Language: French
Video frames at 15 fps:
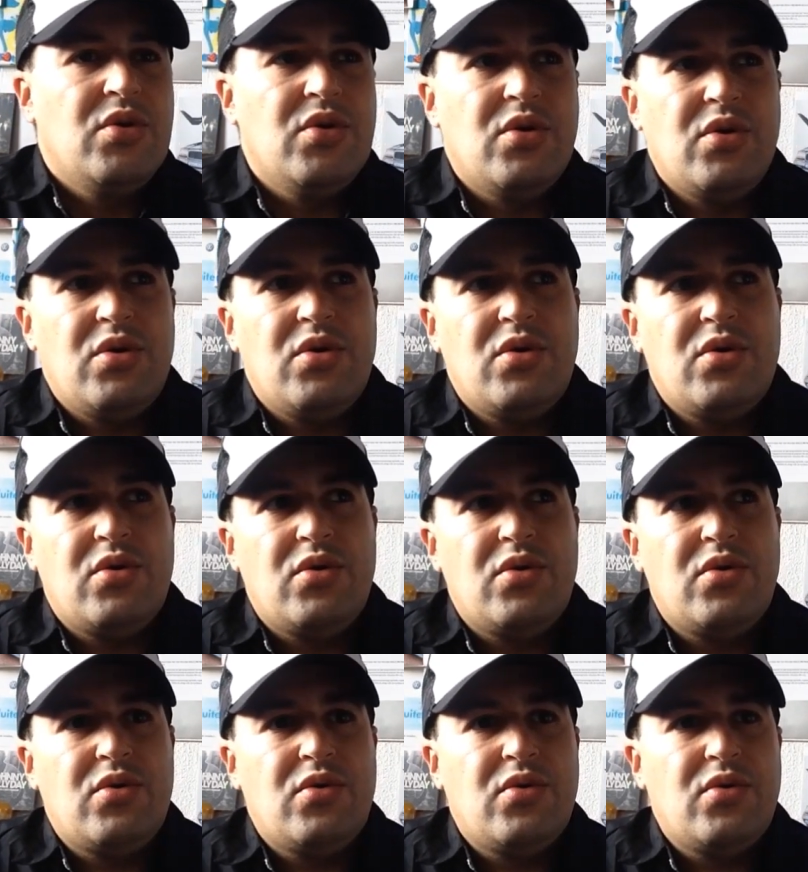
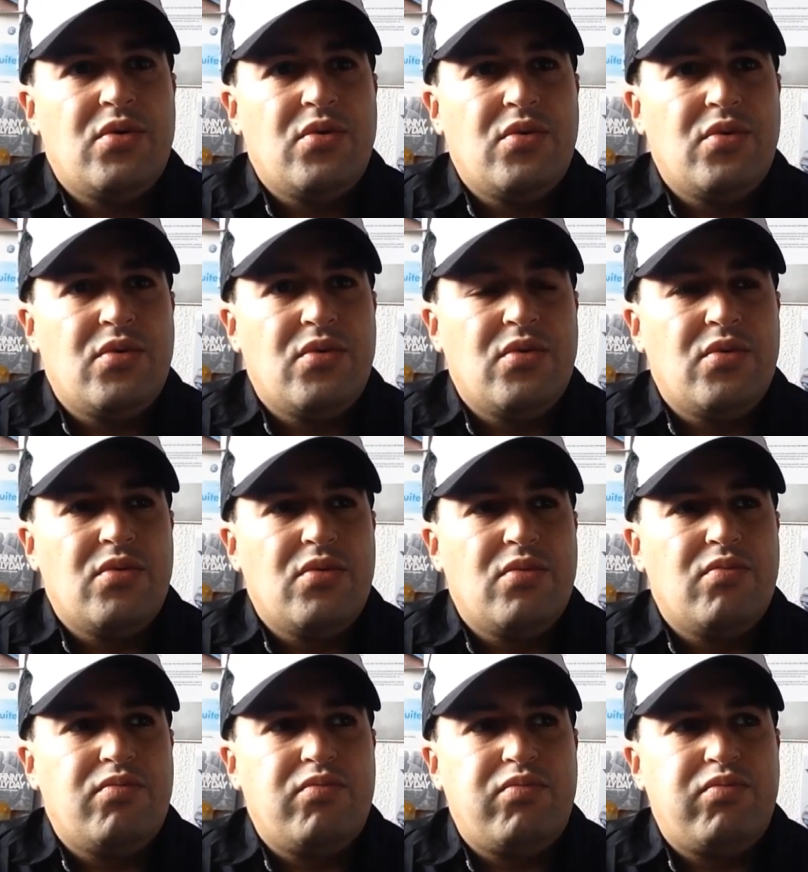euh,
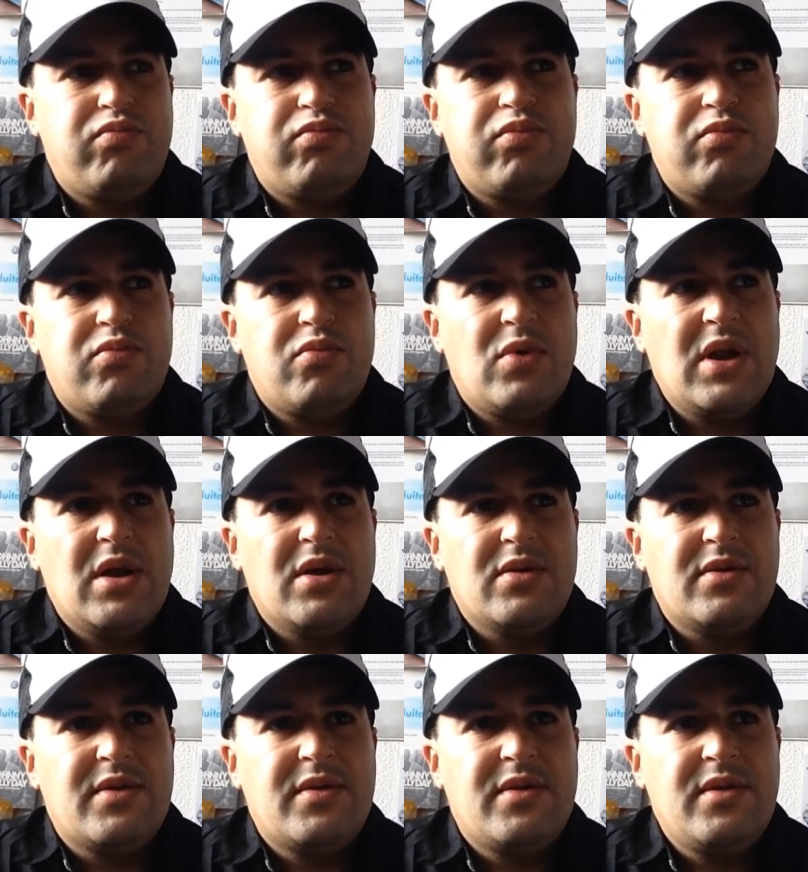
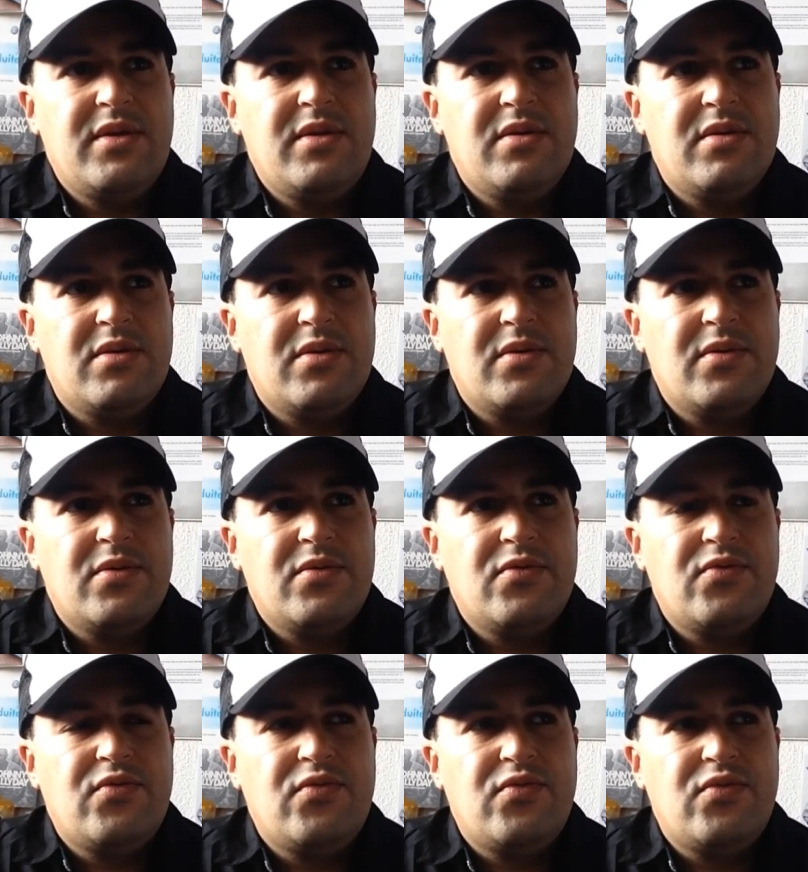voilà, si euh,
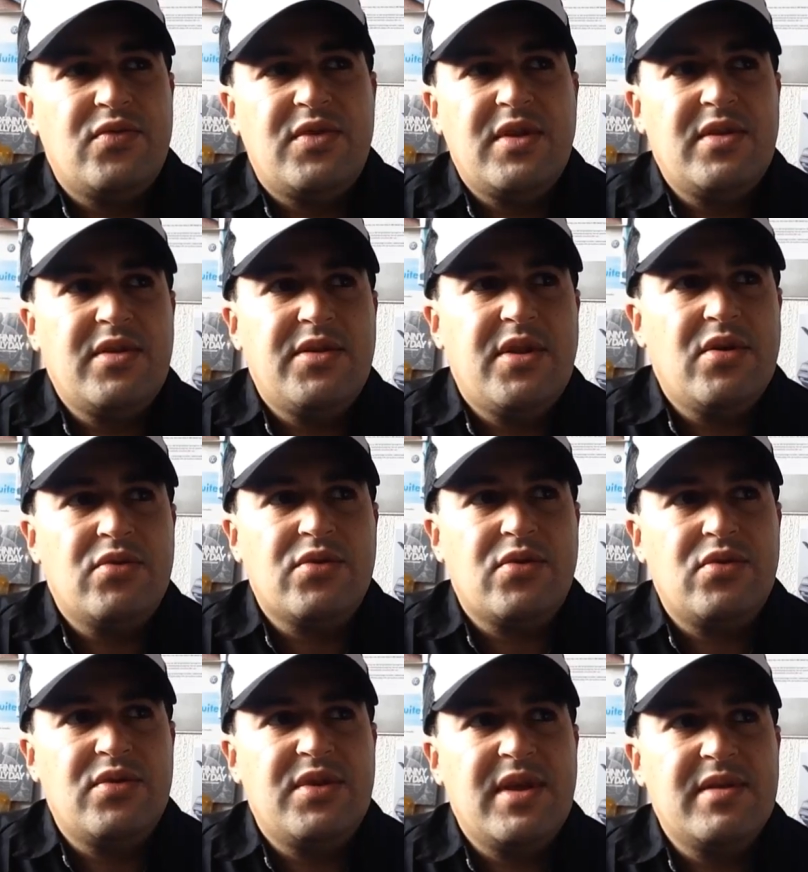vous hésitez
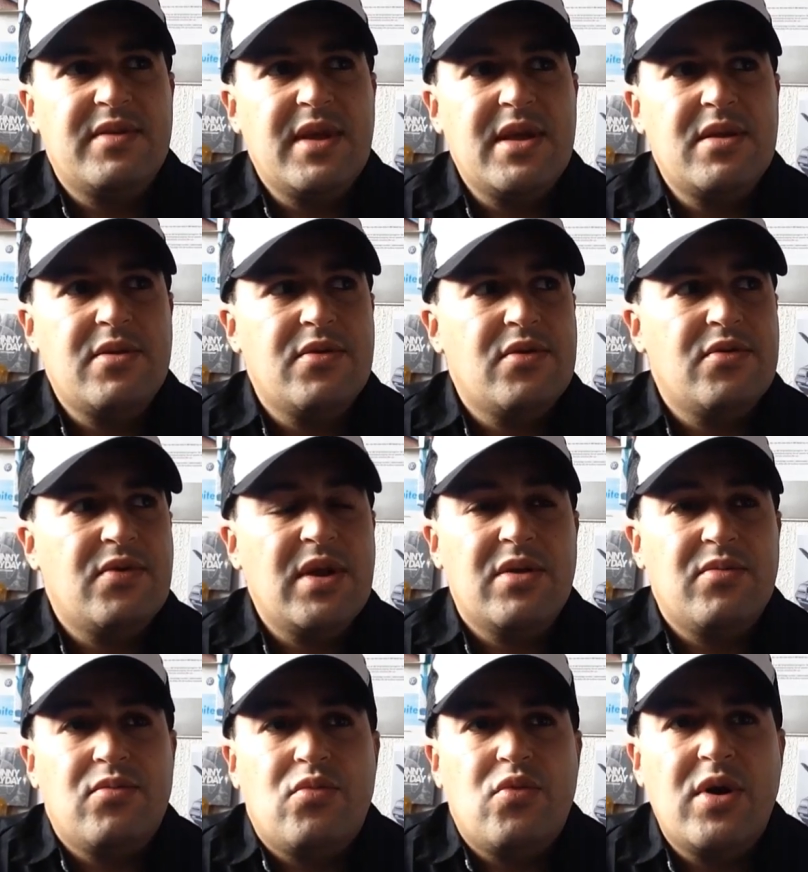entre le diesel,
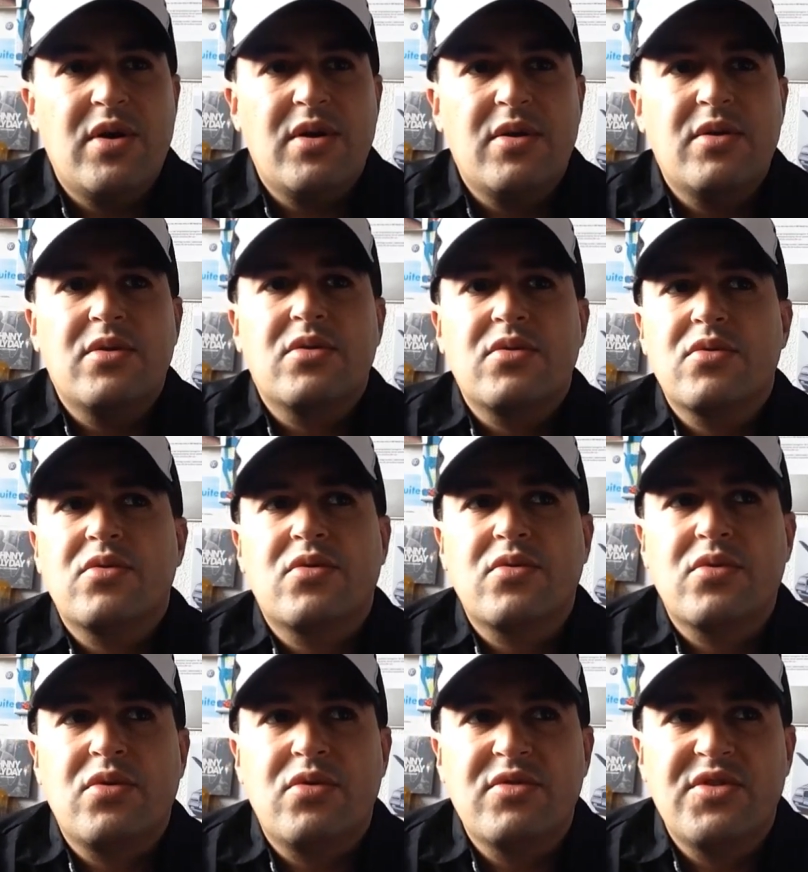voilà, moi,
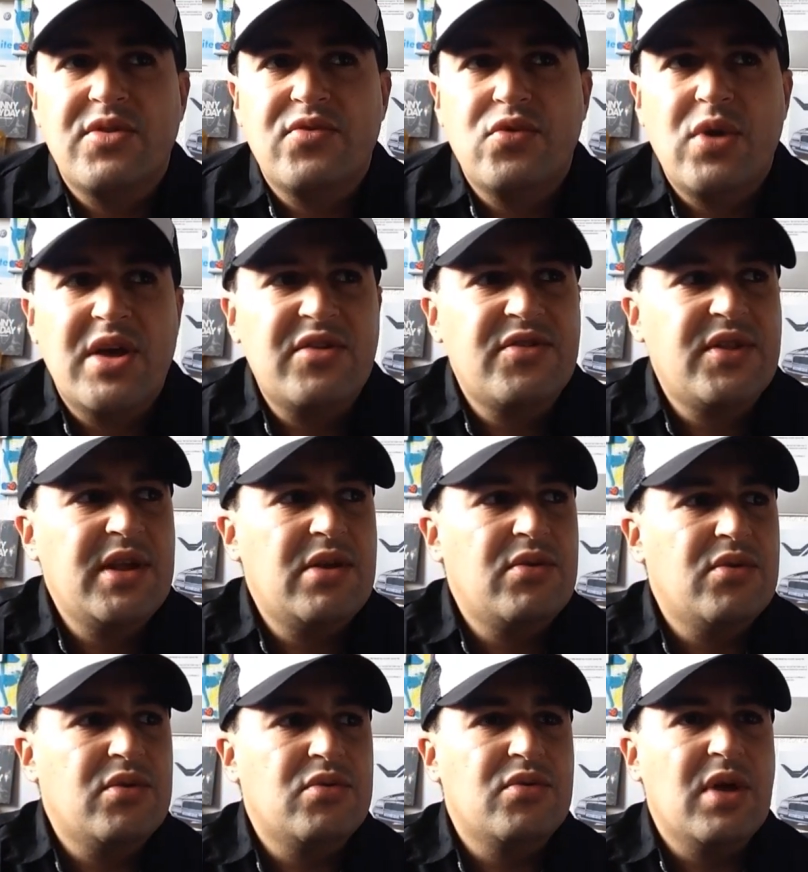quand j'ai voulu acheter